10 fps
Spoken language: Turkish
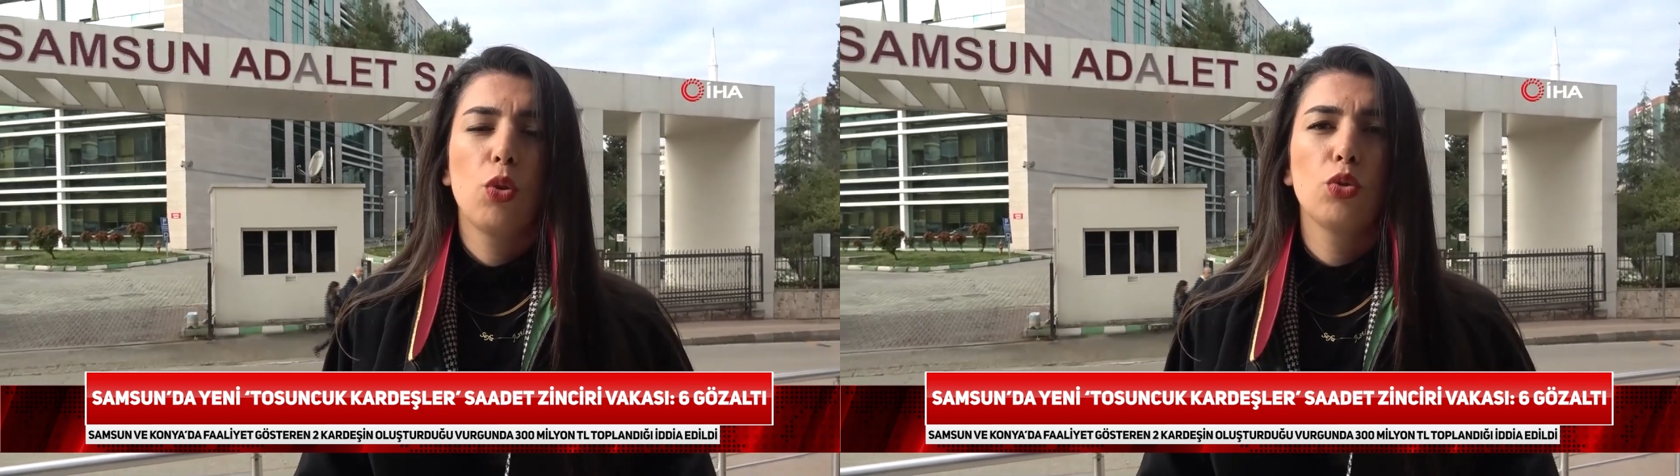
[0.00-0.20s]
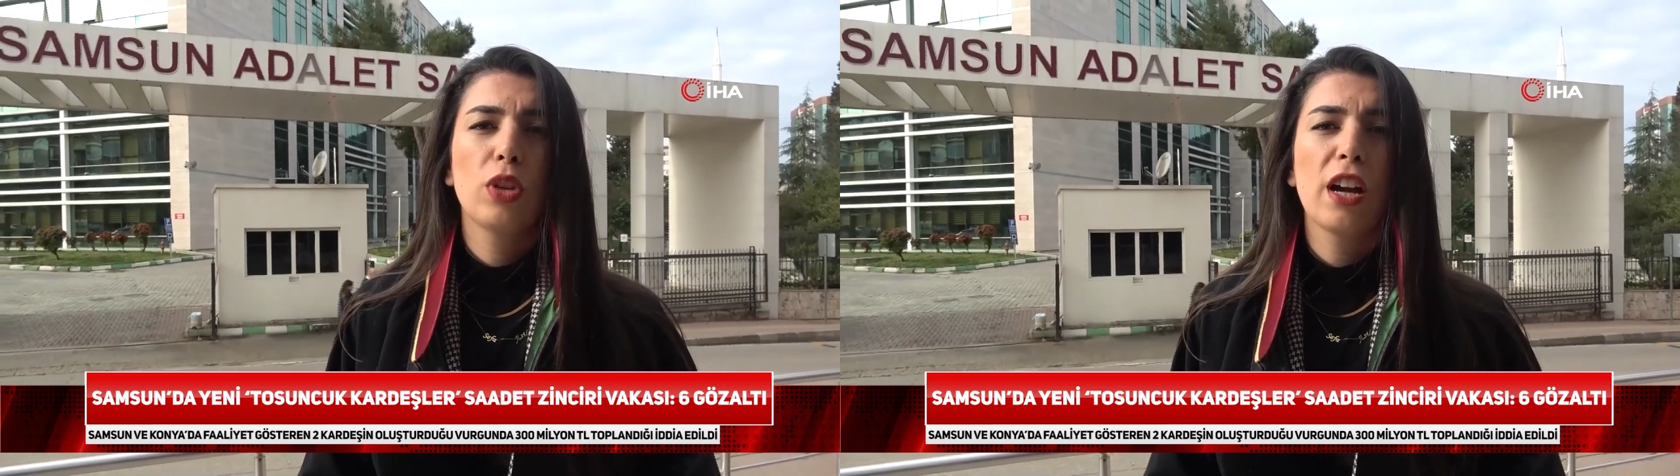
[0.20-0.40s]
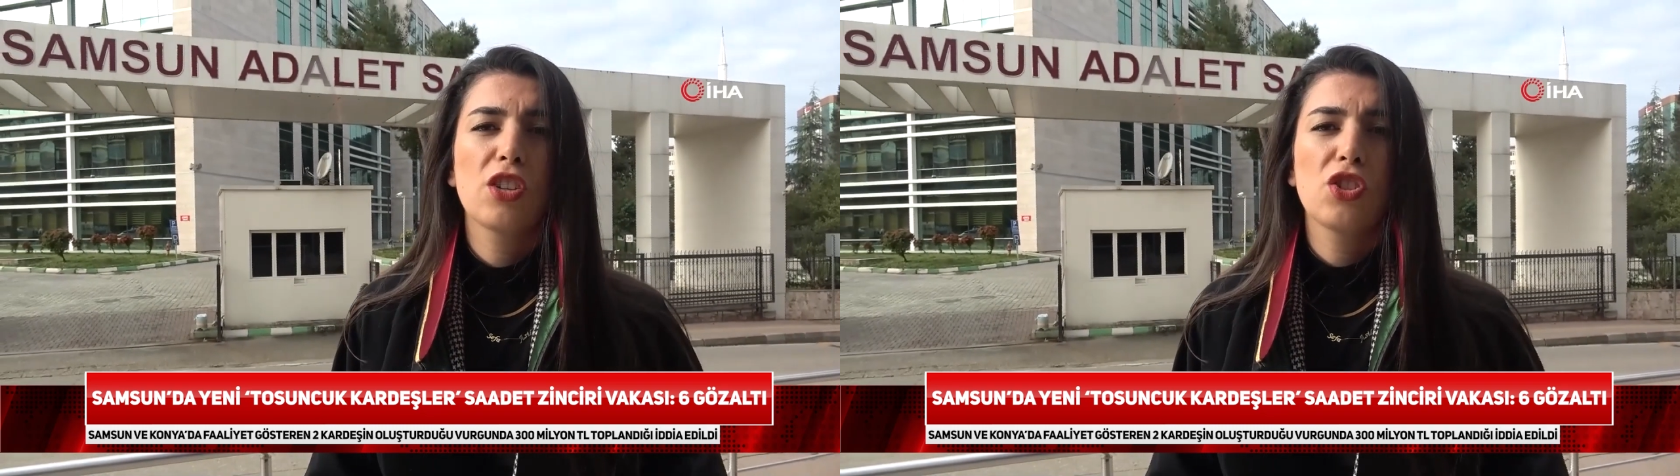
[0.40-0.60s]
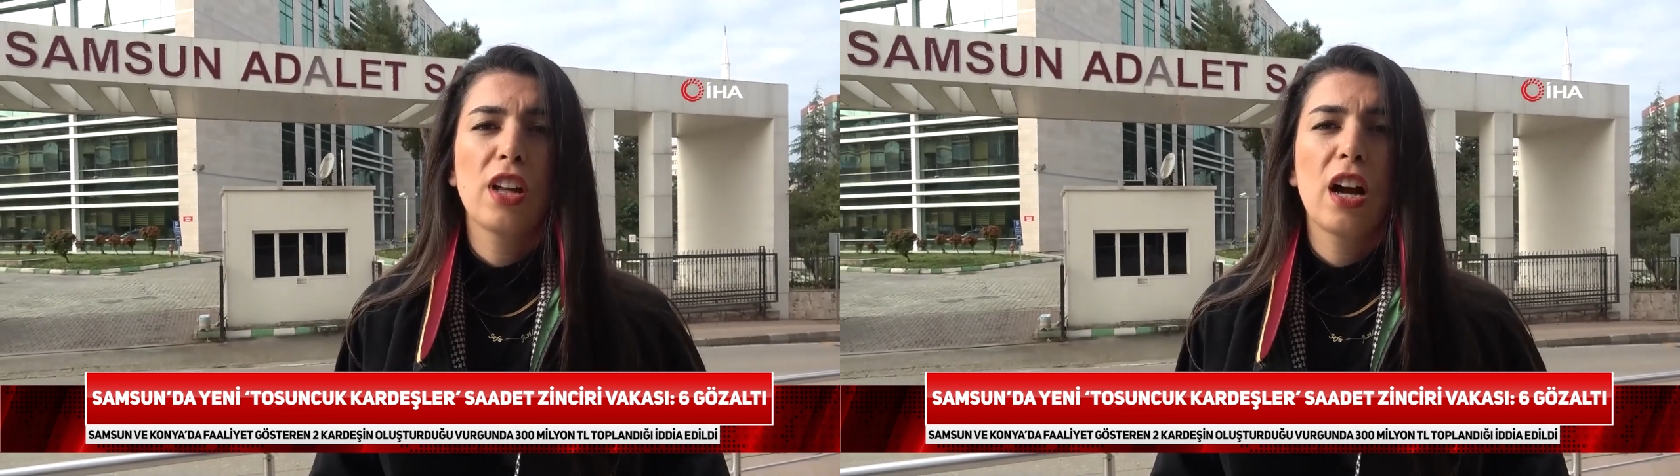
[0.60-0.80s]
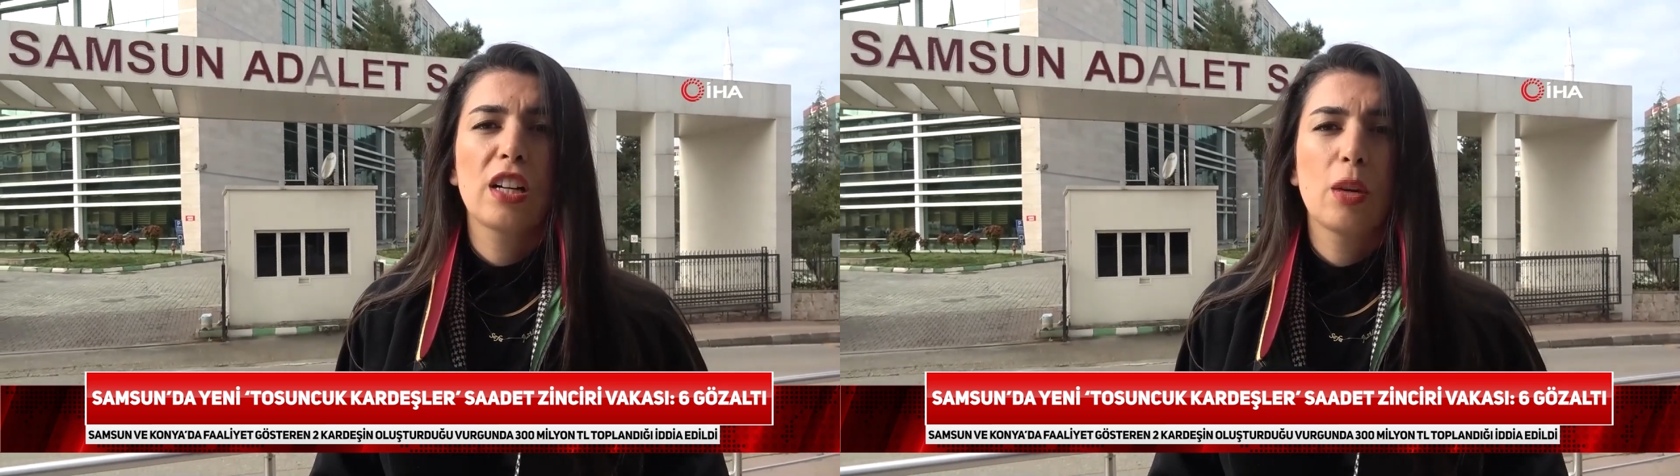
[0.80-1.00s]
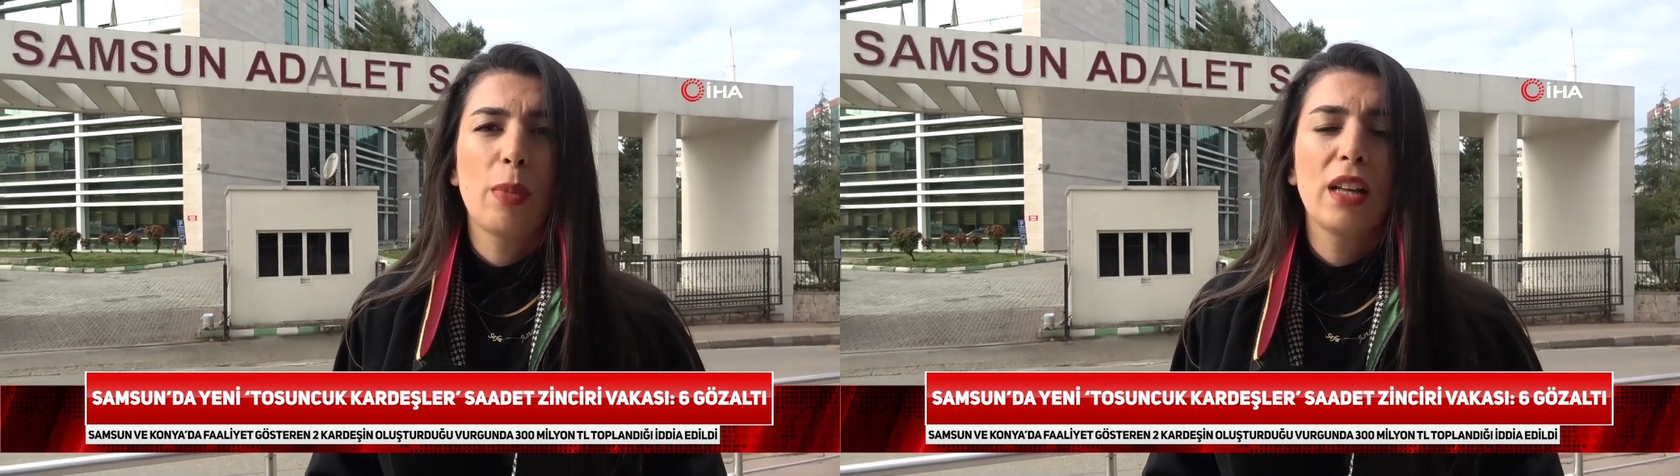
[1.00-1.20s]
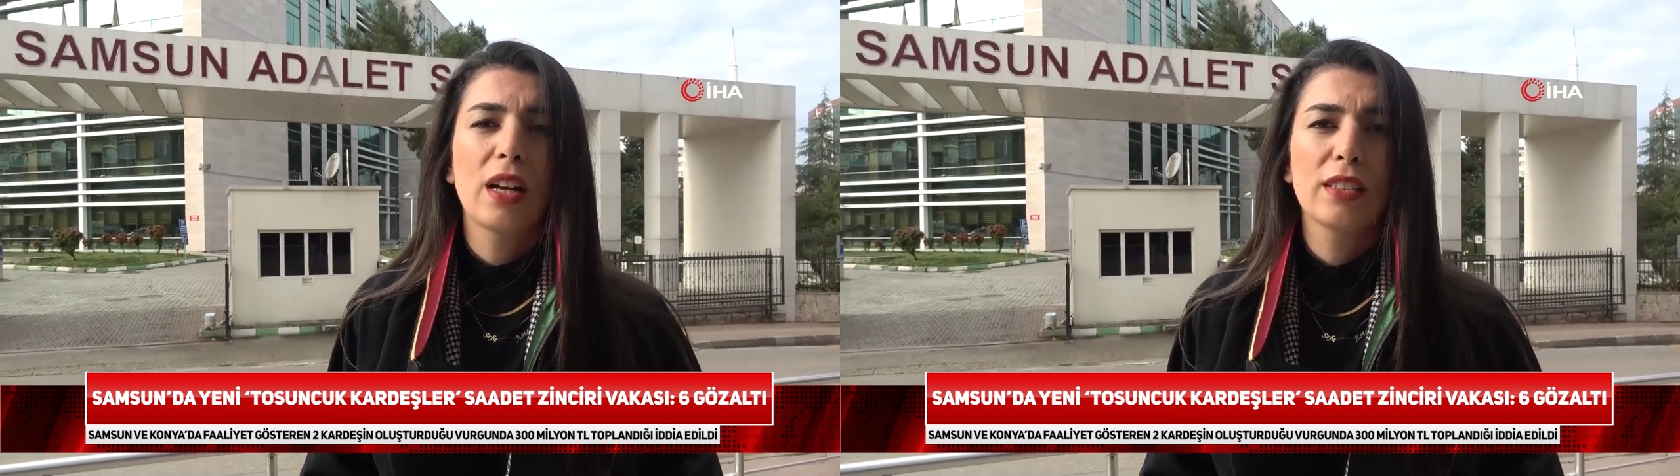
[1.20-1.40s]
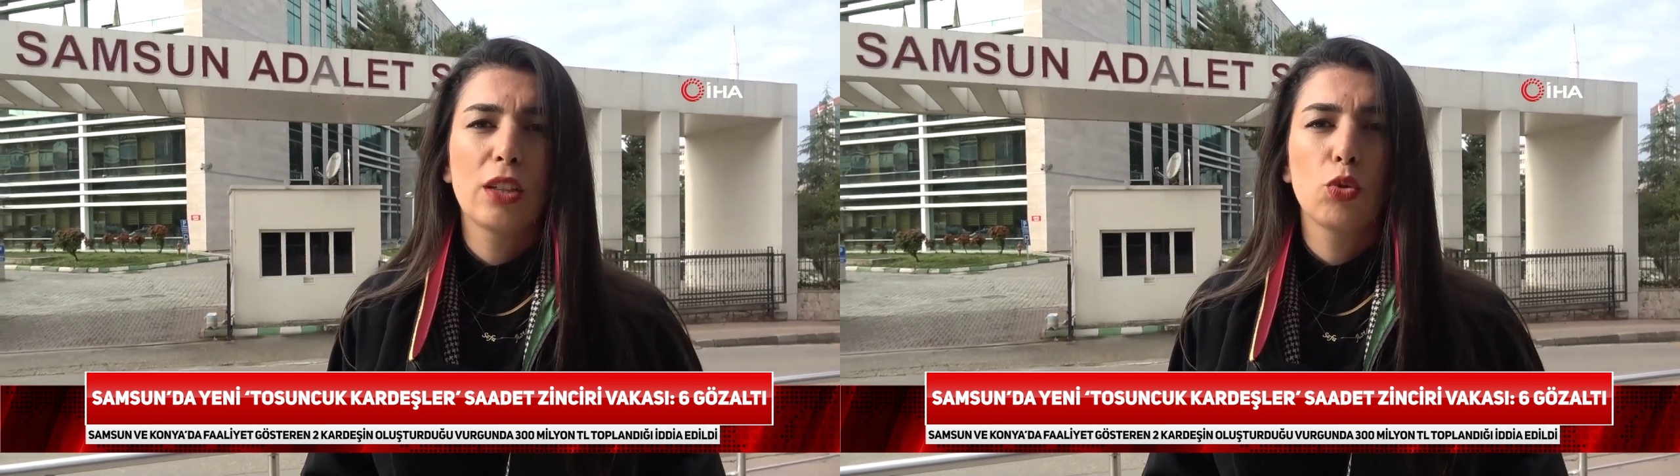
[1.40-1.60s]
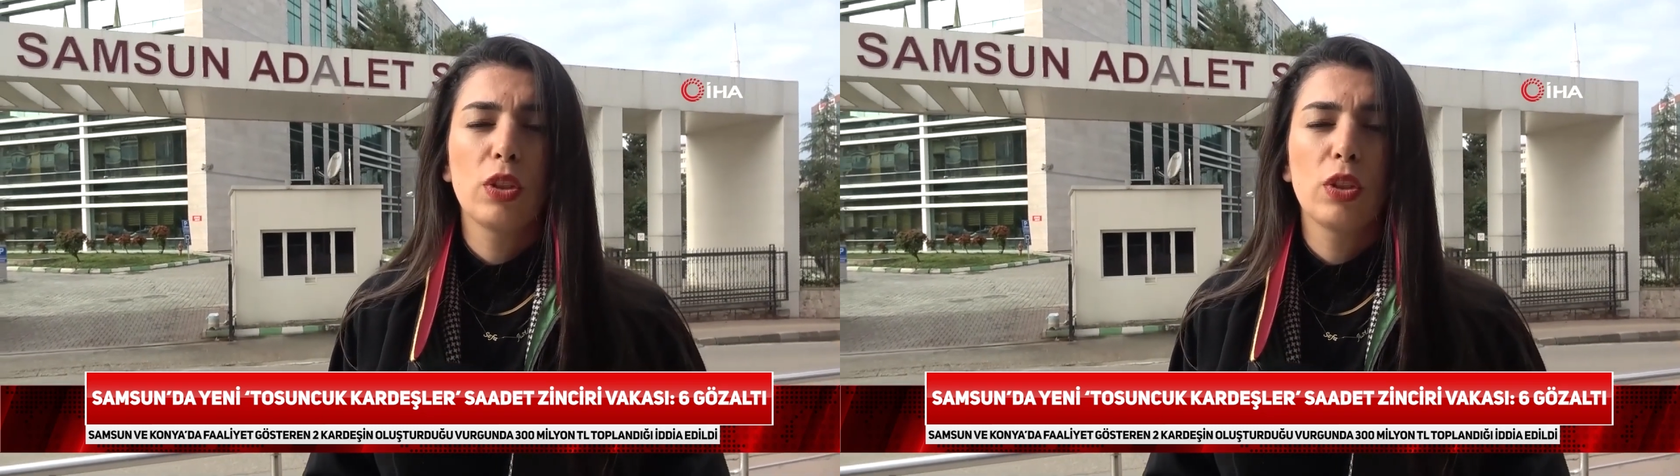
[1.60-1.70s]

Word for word: Onun haricinde akrabalardan